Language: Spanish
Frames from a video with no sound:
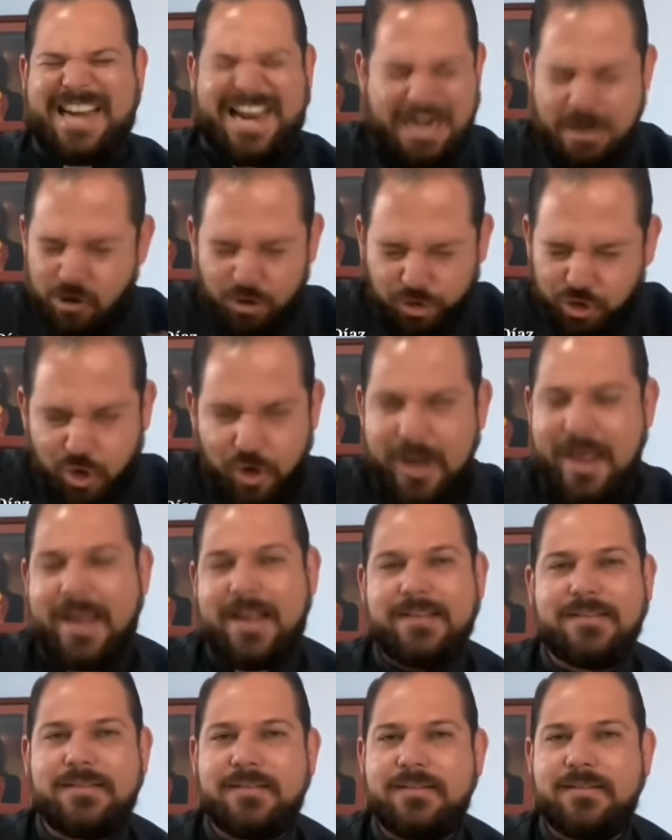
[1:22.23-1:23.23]
que no
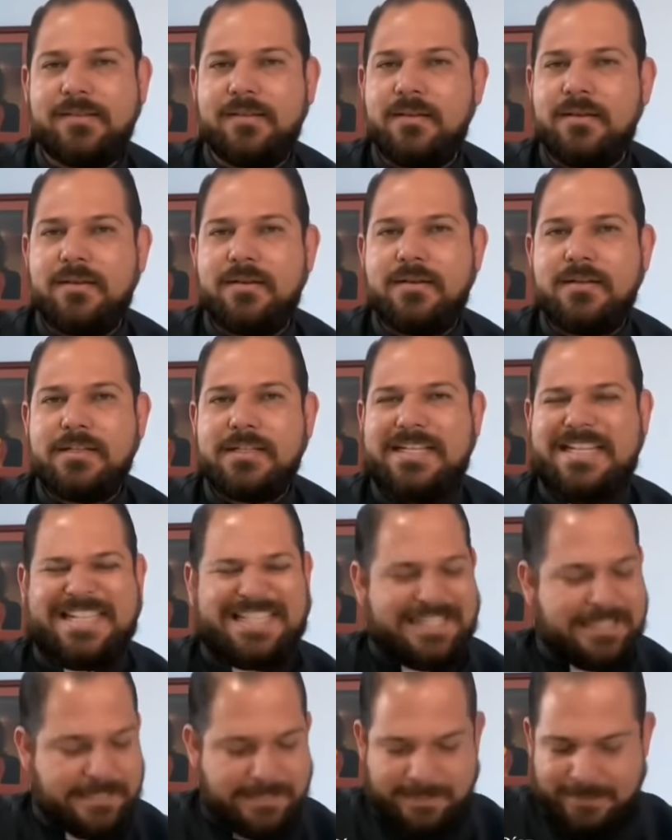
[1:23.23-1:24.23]
toleras,
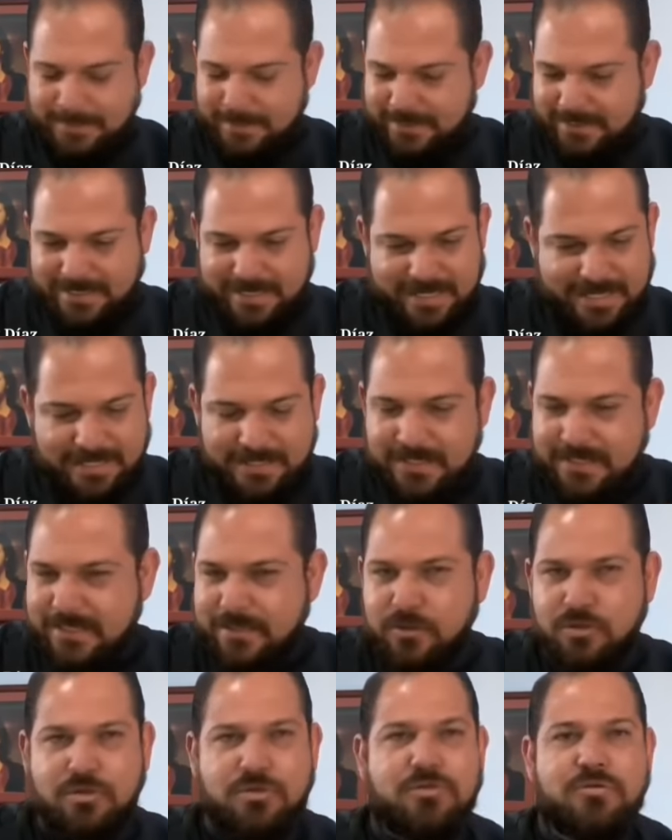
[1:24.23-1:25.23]
que te dan
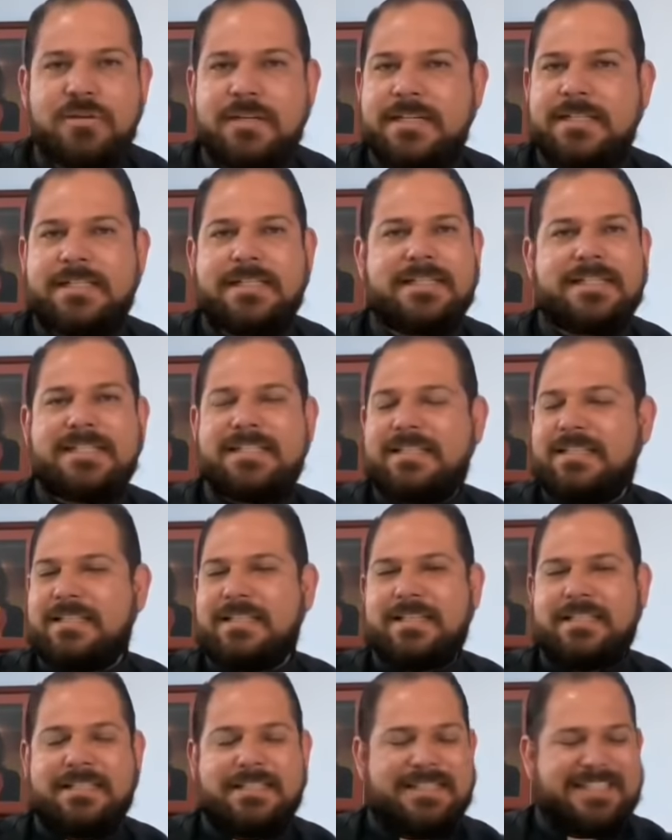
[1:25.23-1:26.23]
tanto coraje que
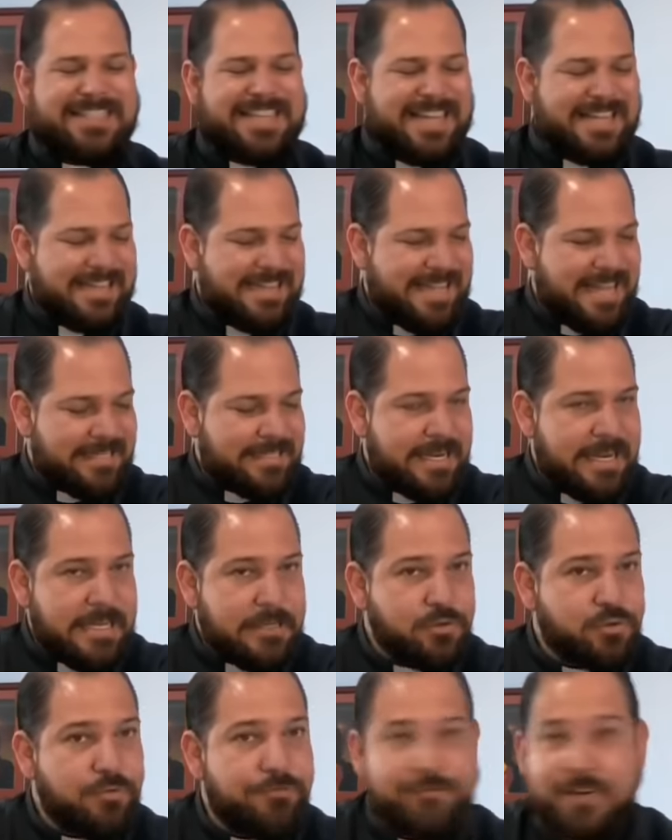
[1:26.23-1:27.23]
te, te hacen
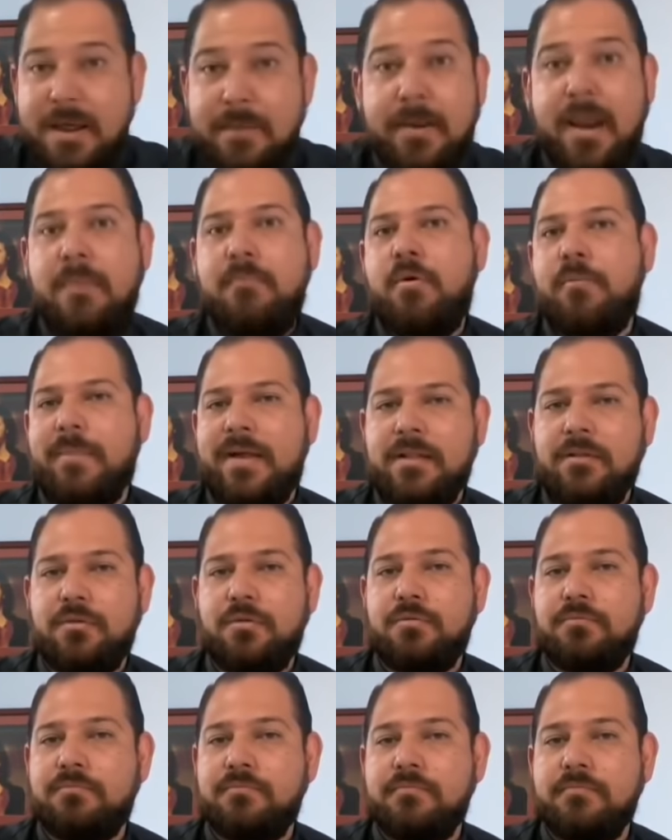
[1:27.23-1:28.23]
insufrible el
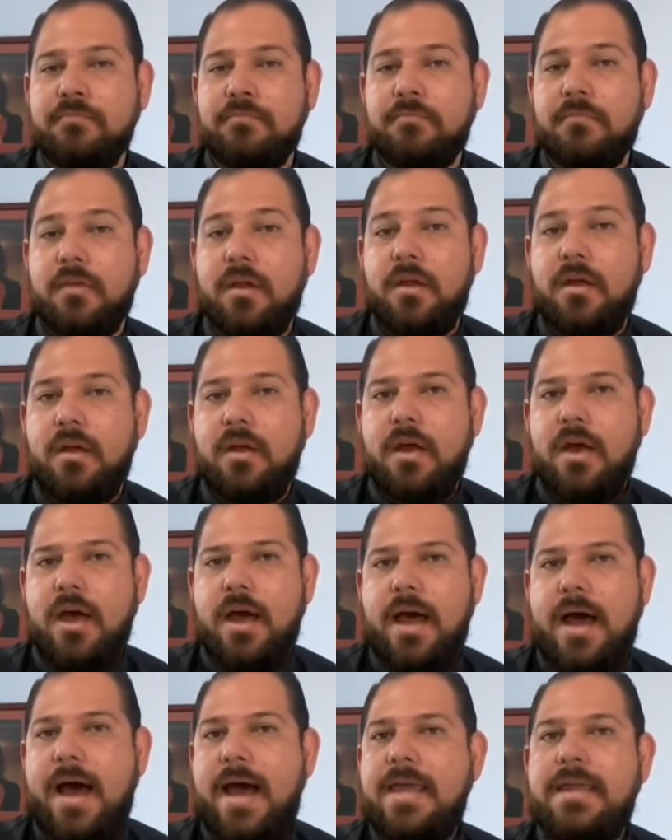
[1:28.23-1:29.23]
momento?
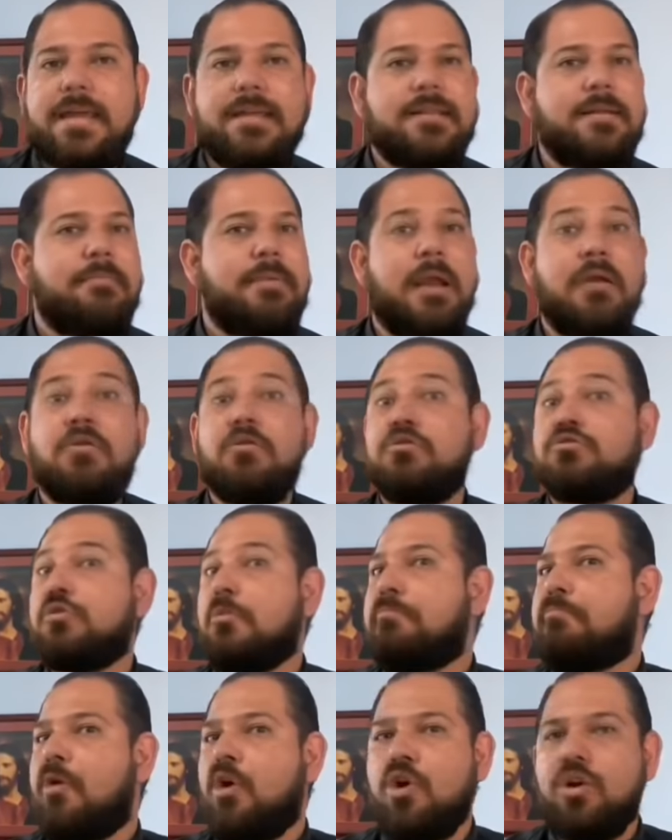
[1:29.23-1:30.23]
Hay quien de plano no
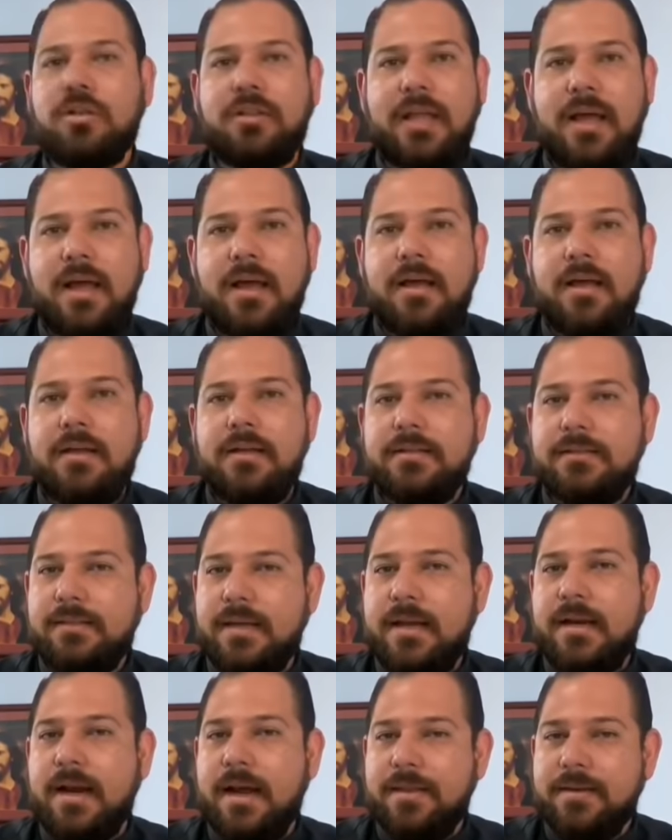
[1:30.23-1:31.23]
soporta
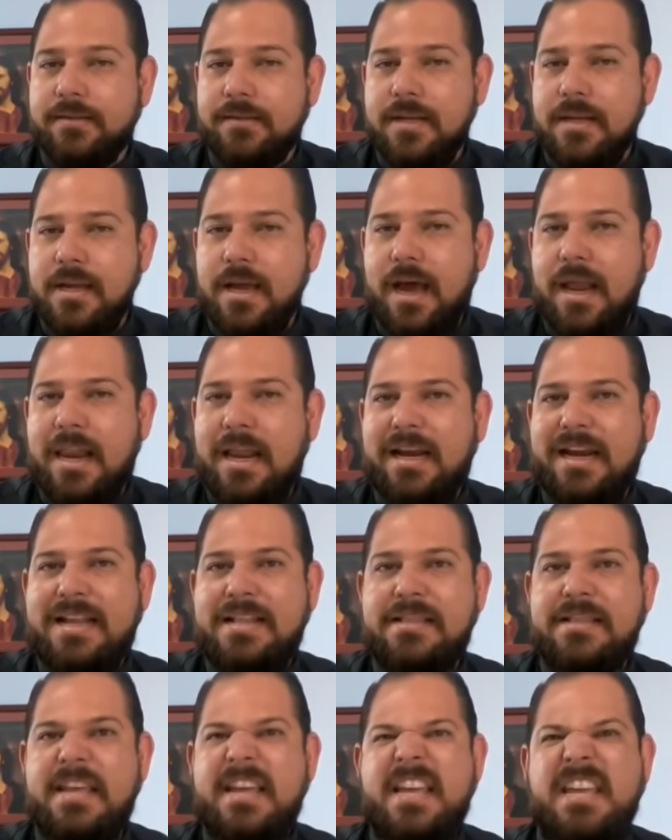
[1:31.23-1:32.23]
cerca de sí a la
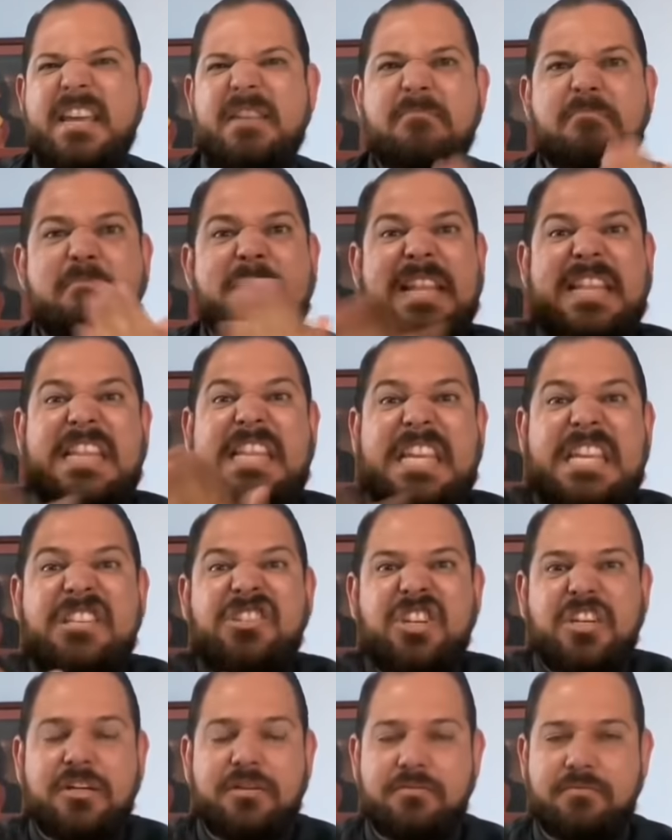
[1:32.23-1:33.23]
gente
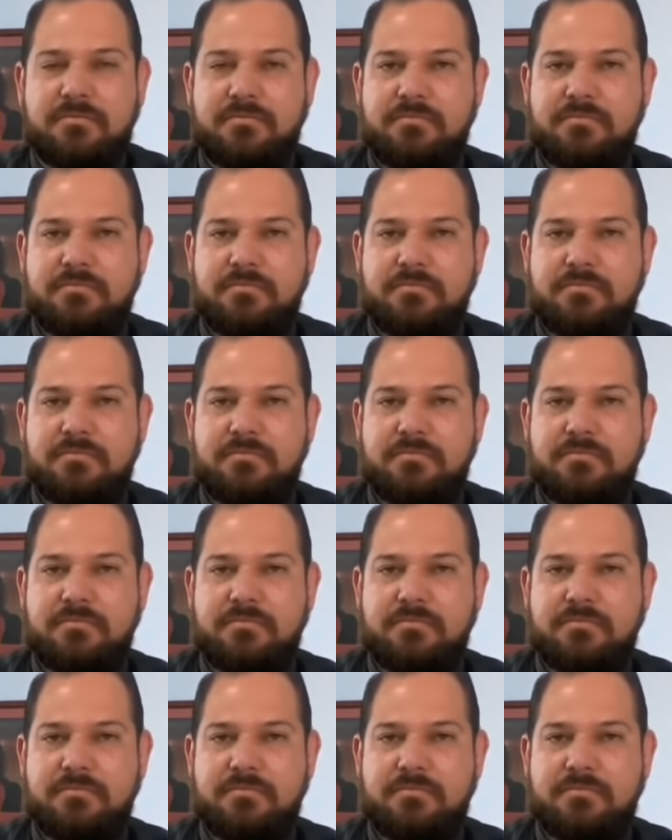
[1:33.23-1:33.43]
metiche.